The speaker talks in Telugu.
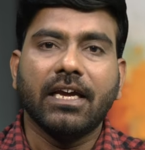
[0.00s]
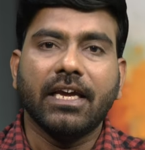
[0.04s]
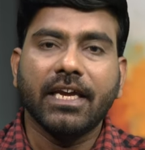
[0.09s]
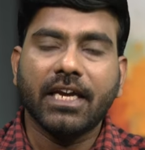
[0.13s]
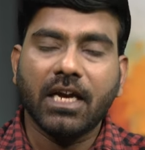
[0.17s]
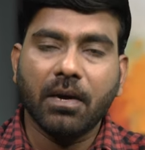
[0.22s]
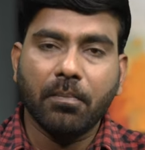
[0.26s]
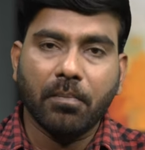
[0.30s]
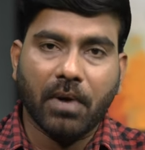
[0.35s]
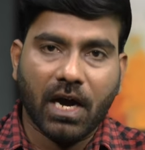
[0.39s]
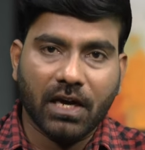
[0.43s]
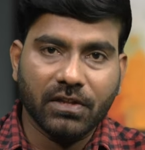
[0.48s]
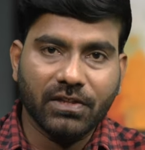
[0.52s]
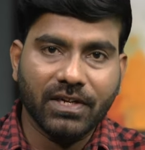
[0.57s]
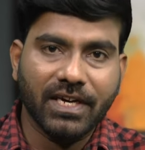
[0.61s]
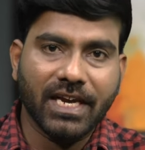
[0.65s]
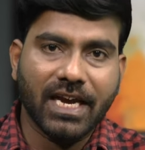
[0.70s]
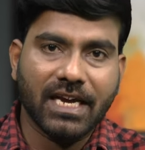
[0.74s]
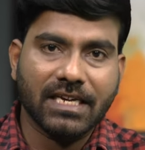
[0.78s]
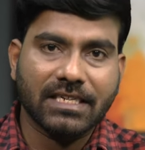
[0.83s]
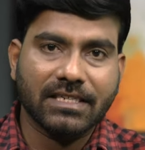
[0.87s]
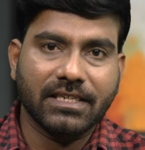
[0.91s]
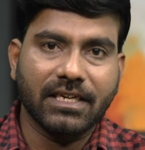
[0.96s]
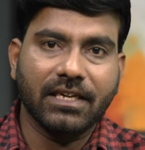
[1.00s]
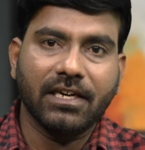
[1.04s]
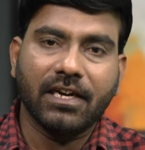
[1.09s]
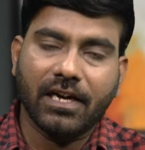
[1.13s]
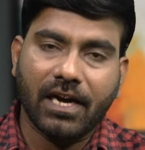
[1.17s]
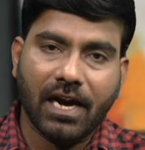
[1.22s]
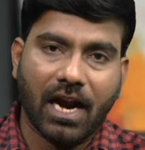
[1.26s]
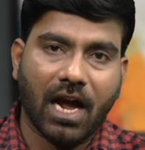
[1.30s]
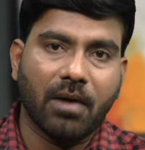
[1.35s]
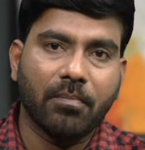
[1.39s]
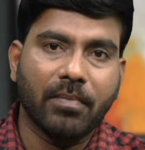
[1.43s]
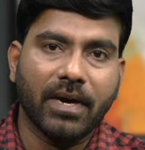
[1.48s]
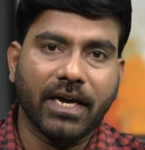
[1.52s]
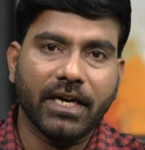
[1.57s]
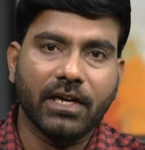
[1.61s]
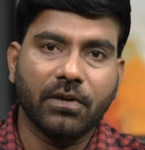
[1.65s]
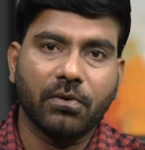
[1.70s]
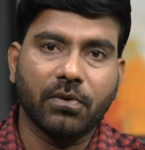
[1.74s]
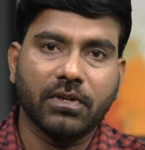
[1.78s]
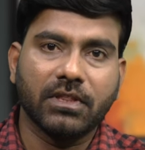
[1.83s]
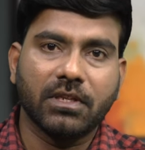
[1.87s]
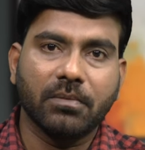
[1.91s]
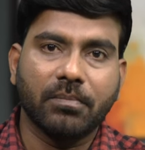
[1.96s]
ఇక మాధురి యాక్సిడెంట్ డ్రామా అని
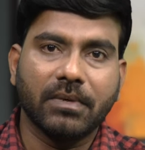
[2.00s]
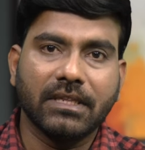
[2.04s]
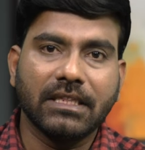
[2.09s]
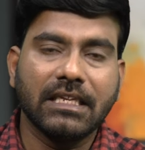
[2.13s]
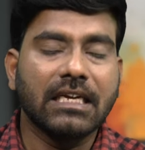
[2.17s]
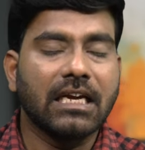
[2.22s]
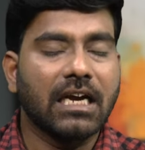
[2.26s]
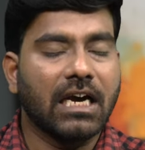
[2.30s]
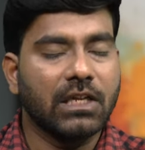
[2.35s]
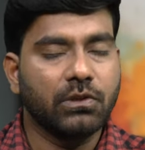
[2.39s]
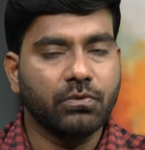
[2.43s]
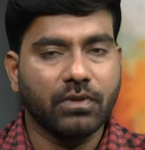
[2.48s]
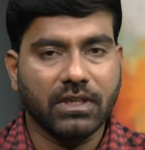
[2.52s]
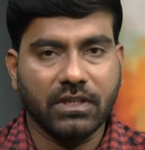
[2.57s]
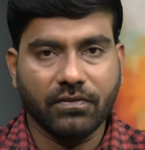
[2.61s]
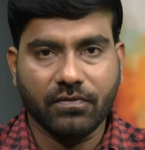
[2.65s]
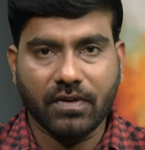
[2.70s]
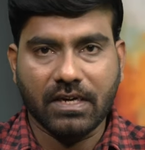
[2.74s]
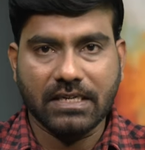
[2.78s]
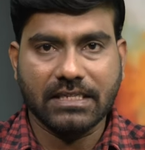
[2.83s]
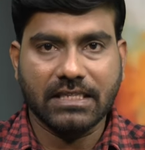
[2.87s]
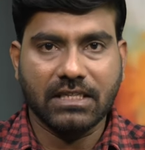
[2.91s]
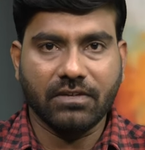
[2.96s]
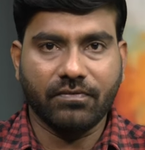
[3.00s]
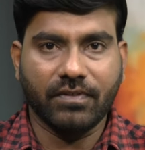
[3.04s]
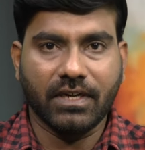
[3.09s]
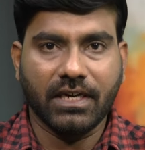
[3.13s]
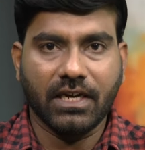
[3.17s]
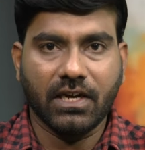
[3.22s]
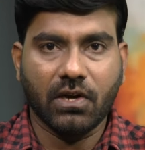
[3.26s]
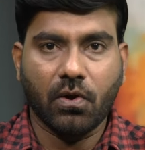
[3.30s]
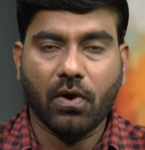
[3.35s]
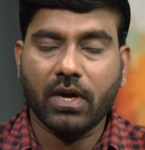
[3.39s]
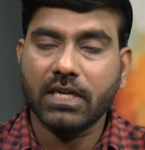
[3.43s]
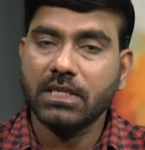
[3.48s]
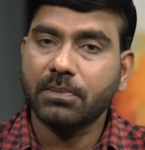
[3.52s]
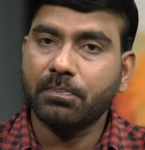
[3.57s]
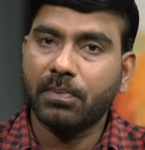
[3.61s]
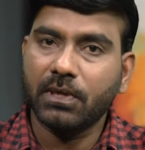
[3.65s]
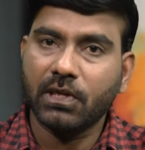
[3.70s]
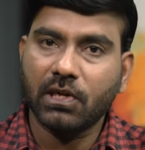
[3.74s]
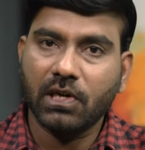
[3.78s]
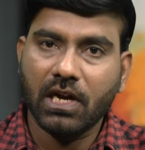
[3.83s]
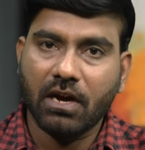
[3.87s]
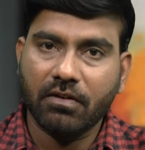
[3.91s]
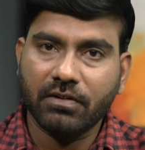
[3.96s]
కొంతమంది కాదు అది వాస్తవమని
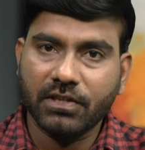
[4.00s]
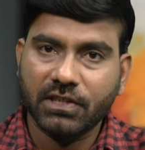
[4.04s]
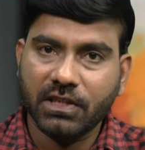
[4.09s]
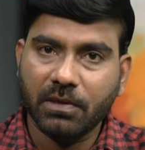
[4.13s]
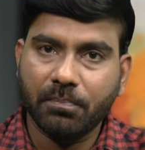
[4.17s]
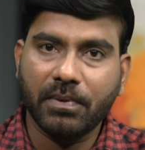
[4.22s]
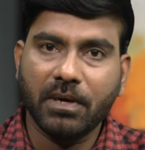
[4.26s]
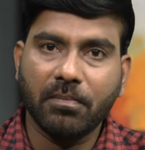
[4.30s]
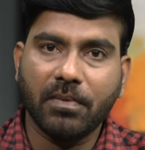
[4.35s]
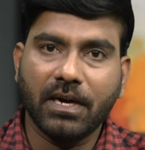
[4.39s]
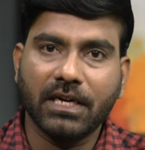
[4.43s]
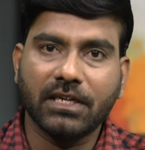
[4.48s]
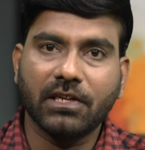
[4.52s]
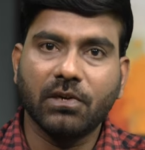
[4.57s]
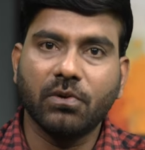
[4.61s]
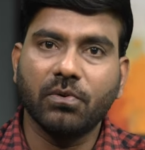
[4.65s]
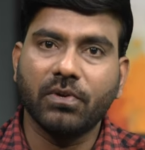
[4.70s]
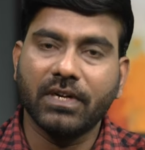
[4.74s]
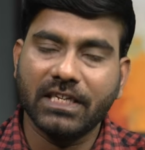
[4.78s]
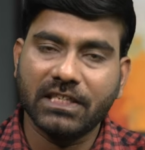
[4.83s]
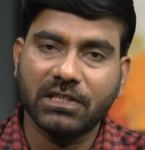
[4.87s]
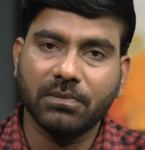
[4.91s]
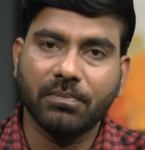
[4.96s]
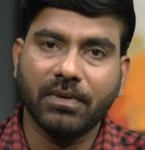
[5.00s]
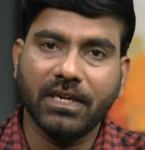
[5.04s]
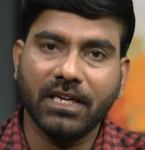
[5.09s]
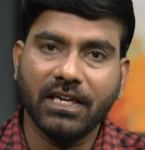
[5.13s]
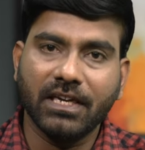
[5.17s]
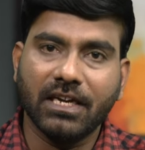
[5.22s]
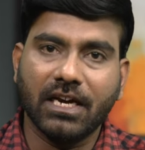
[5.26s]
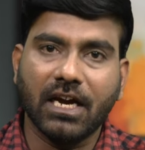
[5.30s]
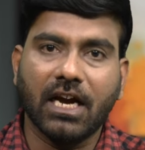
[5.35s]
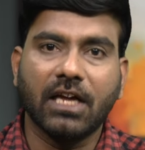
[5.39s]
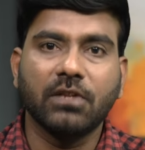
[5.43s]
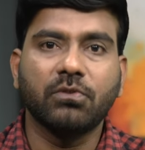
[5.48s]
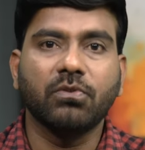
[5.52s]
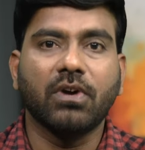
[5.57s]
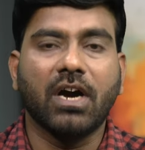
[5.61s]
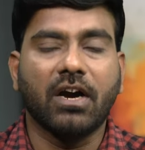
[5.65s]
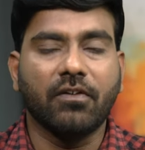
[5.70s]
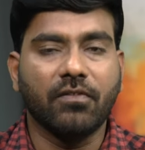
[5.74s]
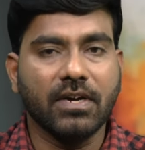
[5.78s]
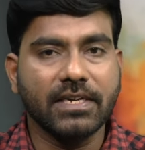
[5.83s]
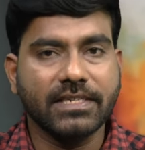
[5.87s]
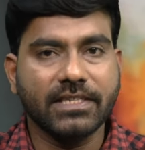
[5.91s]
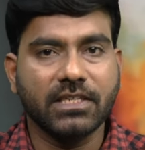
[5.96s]
హాస్పిటల్లో ఆవిడ చెప్పిన మాటలు నిజమని కాదు
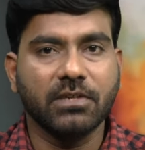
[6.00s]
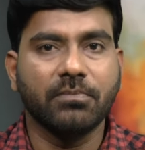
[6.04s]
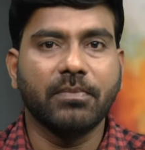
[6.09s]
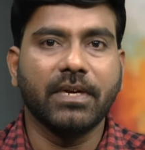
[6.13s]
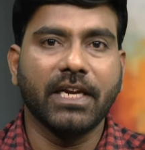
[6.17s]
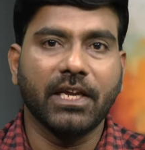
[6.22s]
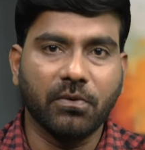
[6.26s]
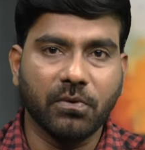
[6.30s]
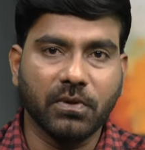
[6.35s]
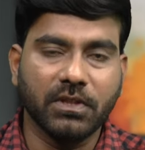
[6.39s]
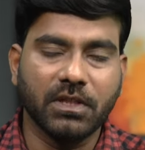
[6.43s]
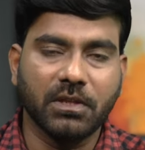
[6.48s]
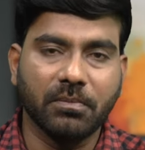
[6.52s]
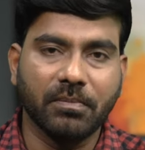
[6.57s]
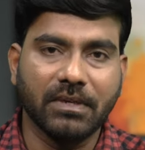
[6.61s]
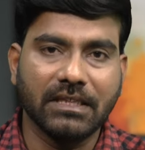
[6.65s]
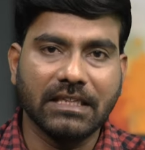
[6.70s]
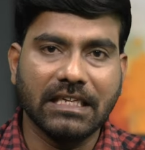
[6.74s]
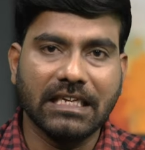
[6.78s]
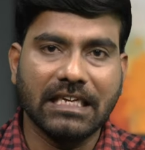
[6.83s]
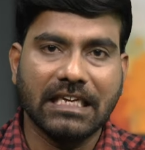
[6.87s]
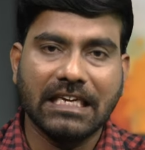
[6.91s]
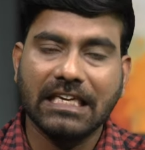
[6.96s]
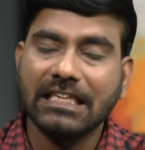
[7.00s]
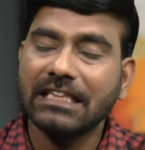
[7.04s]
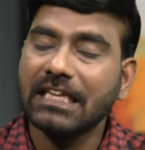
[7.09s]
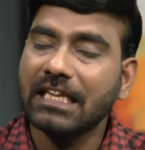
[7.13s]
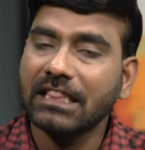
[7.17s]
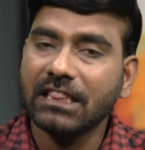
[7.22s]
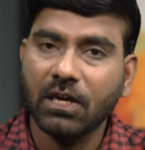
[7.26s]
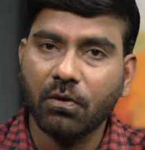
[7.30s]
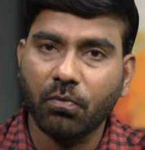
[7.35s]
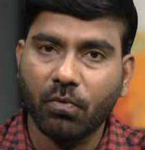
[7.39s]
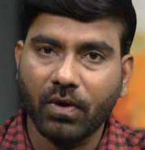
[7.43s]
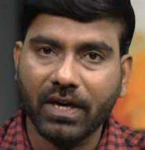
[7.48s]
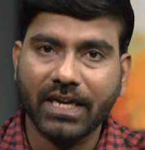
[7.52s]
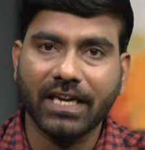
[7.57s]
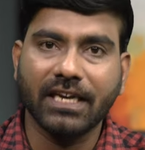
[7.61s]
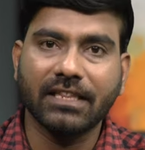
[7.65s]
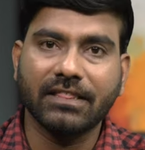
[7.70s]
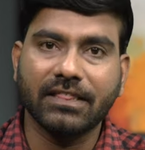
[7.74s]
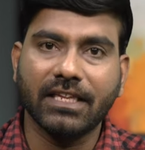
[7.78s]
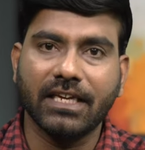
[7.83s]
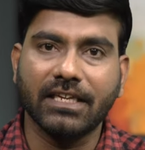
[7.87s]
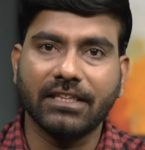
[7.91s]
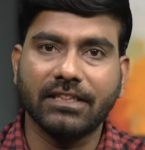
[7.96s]
అవాస్తవమని ఇంకొంతమంది ఇదంతా
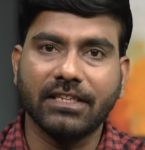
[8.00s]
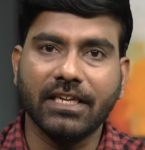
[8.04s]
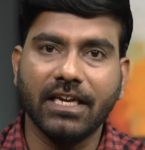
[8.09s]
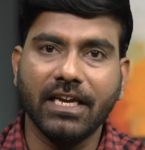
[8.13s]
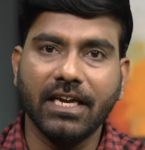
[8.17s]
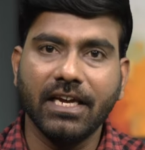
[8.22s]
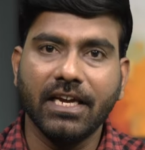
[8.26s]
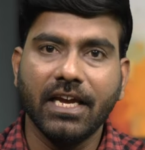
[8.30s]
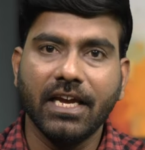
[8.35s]
అయితే